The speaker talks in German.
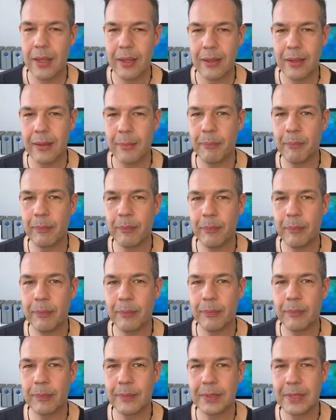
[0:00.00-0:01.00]
Ähm,
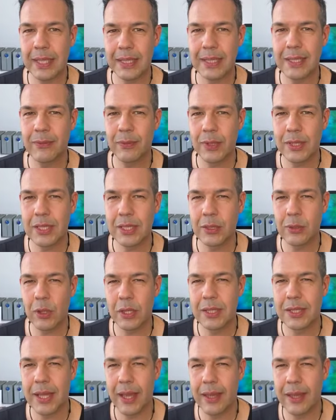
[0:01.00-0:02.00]
das wird sich noch
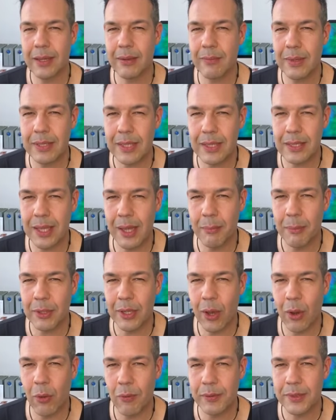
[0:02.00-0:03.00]
zeigen, was es
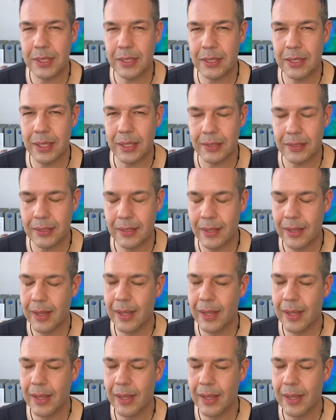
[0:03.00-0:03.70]
damit auf sich hat.